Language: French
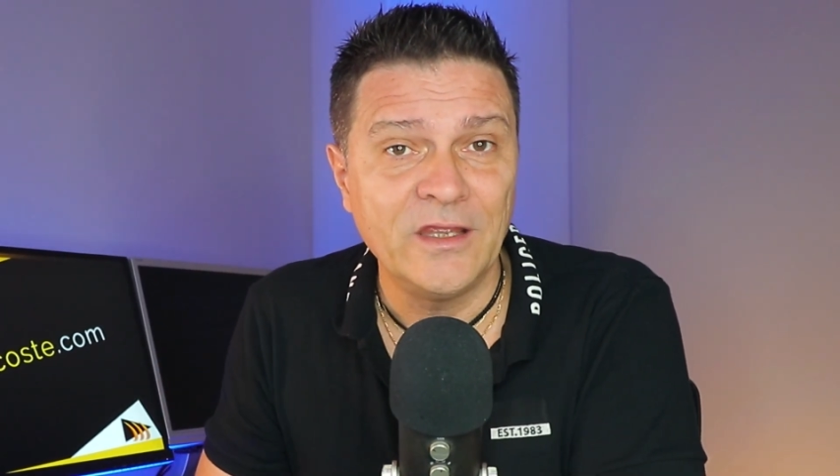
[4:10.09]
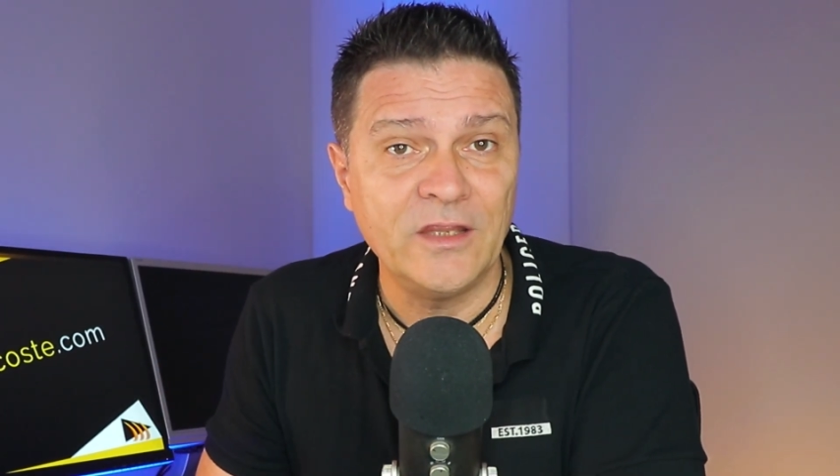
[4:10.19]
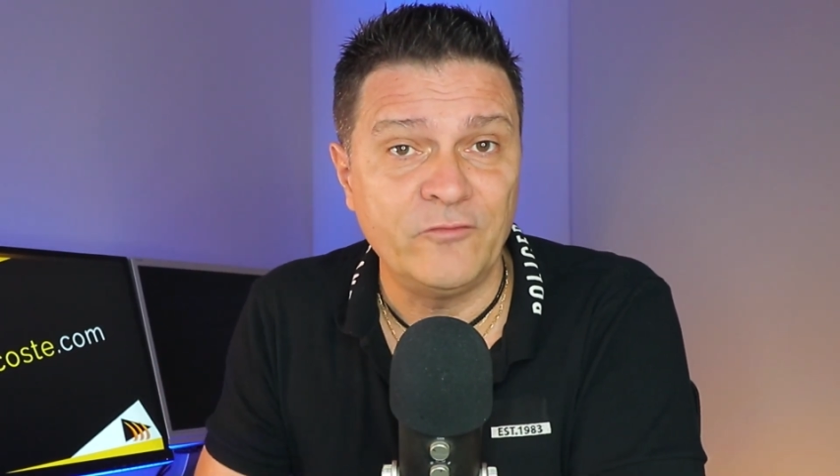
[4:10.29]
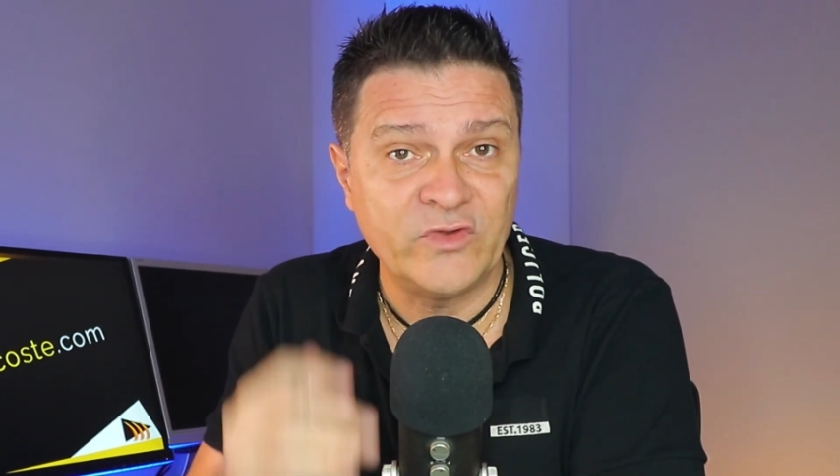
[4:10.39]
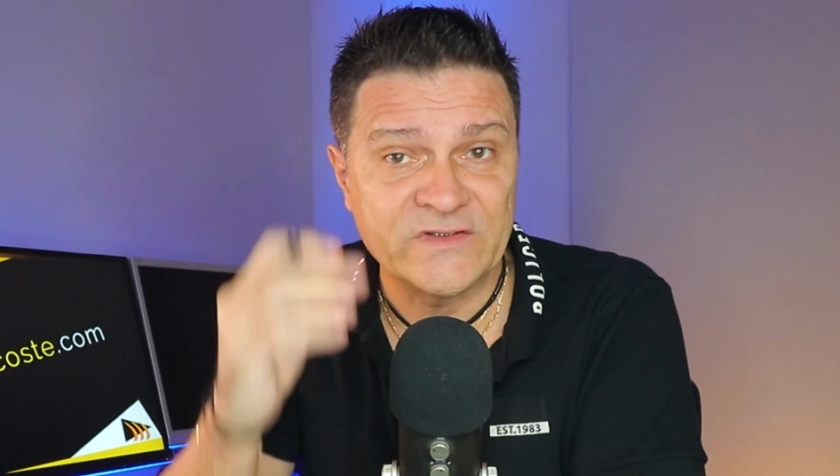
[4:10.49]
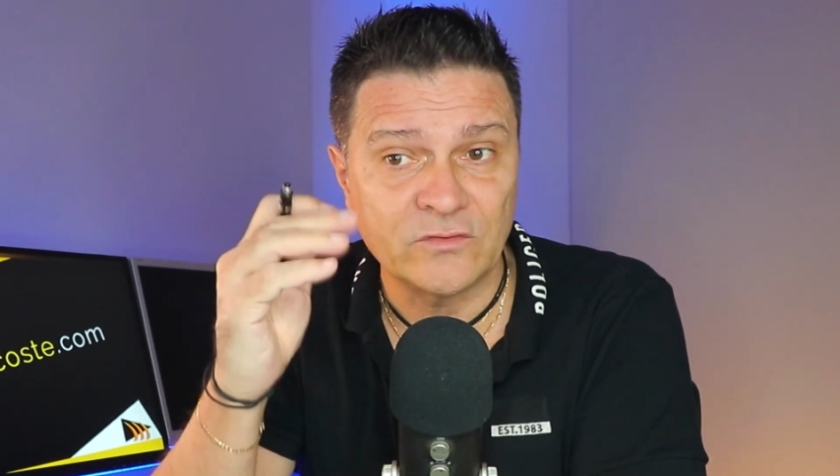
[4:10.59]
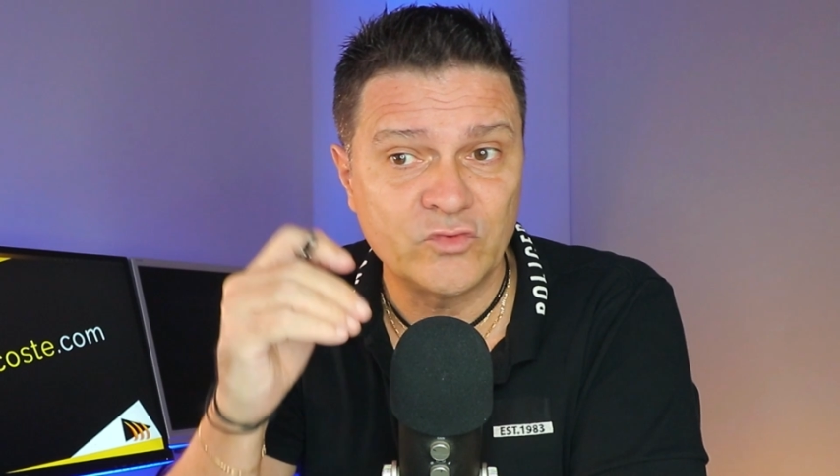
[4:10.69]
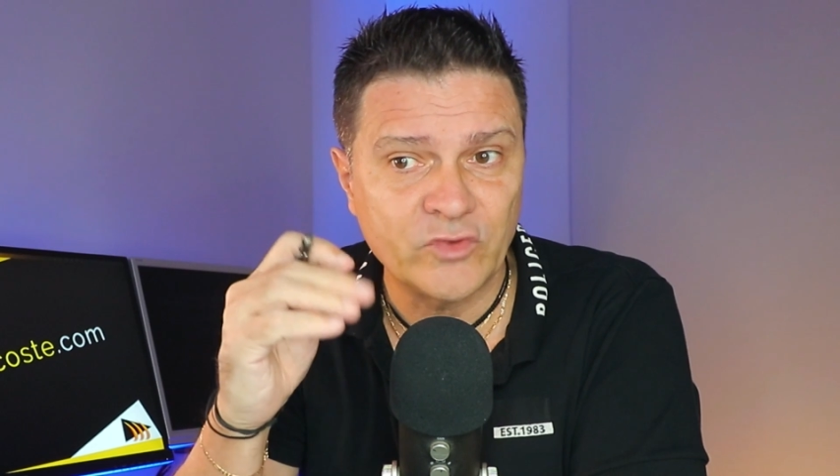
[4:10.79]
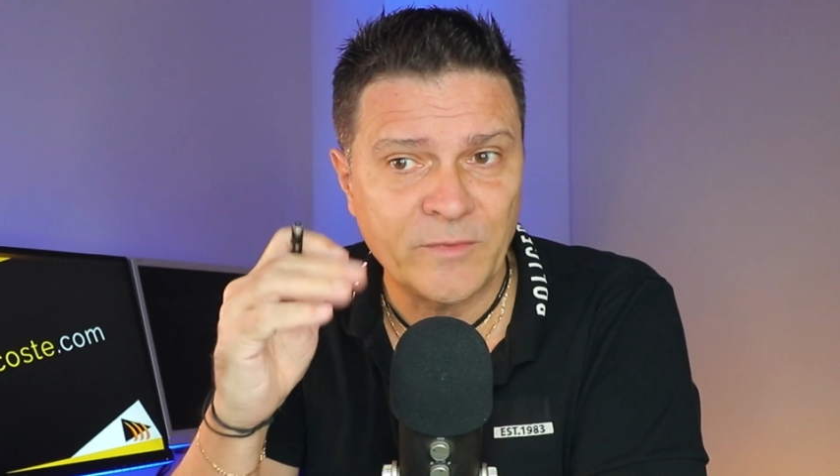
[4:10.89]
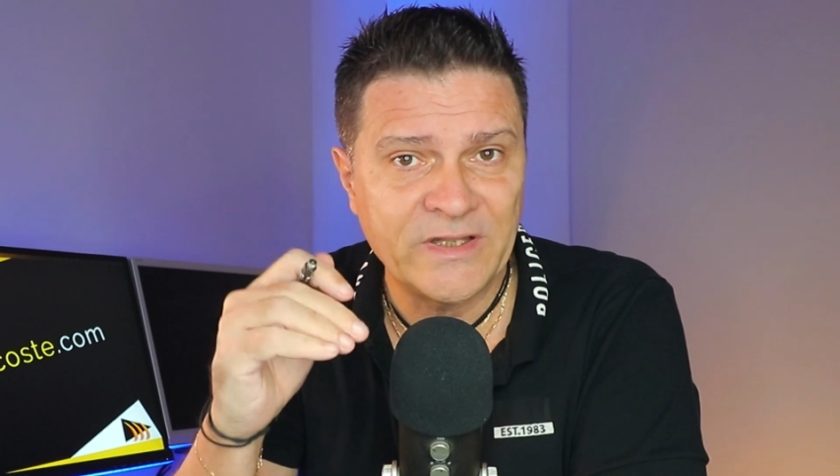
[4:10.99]
il faut descendre
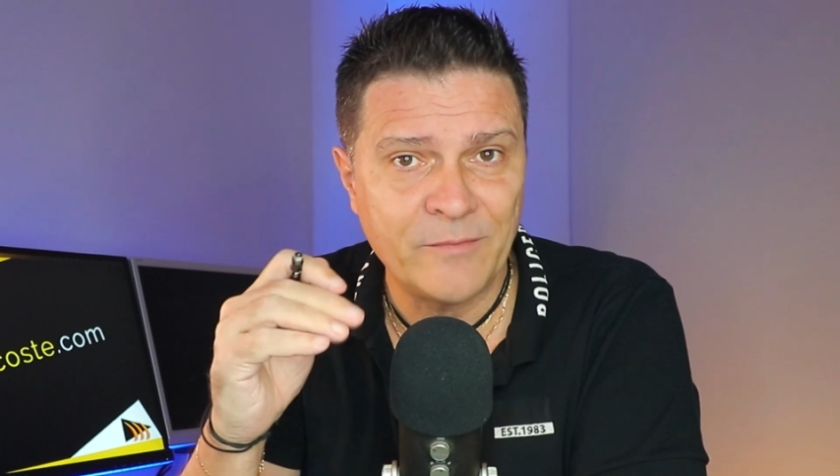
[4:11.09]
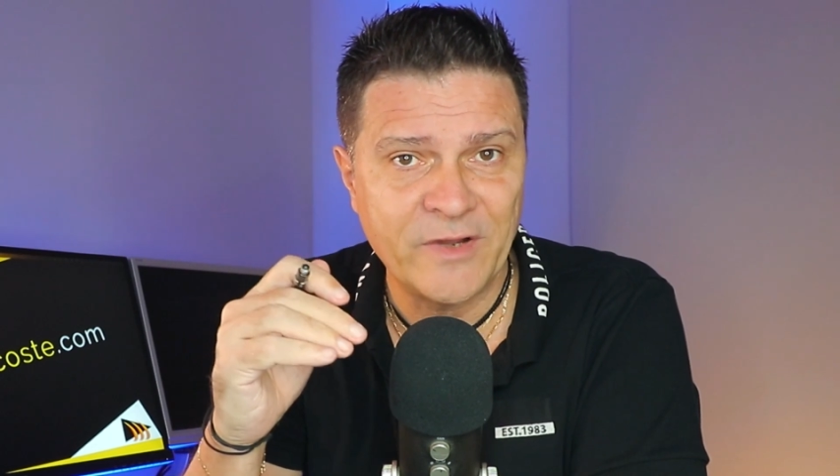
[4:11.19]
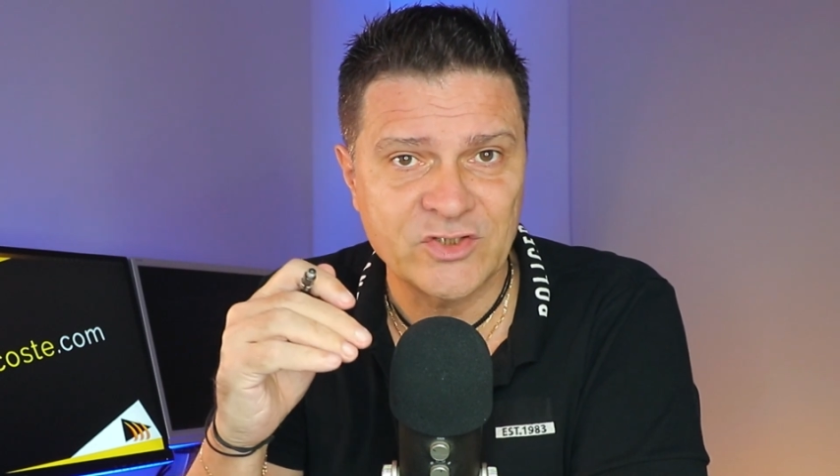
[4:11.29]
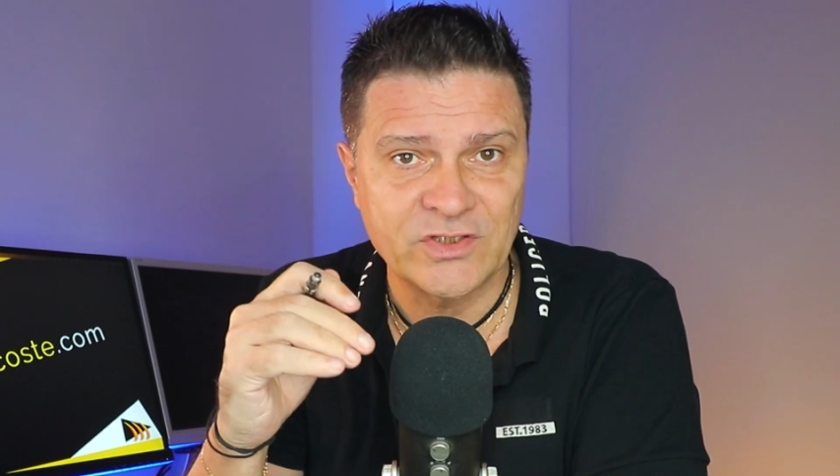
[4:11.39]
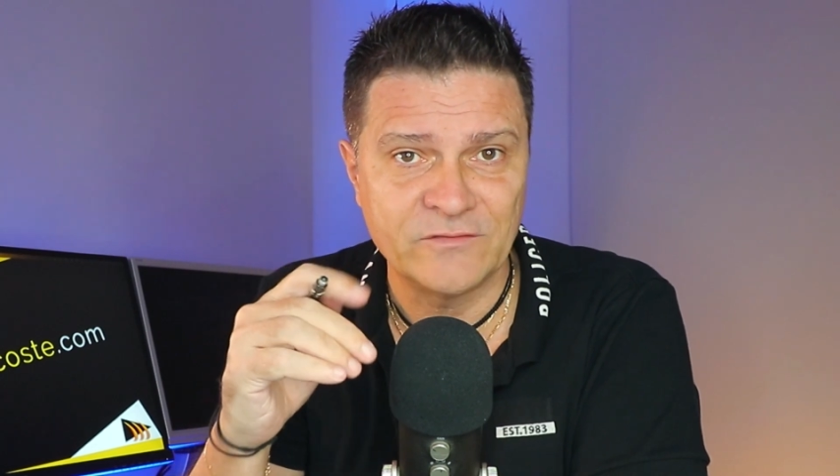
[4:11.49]
tout en bas de la page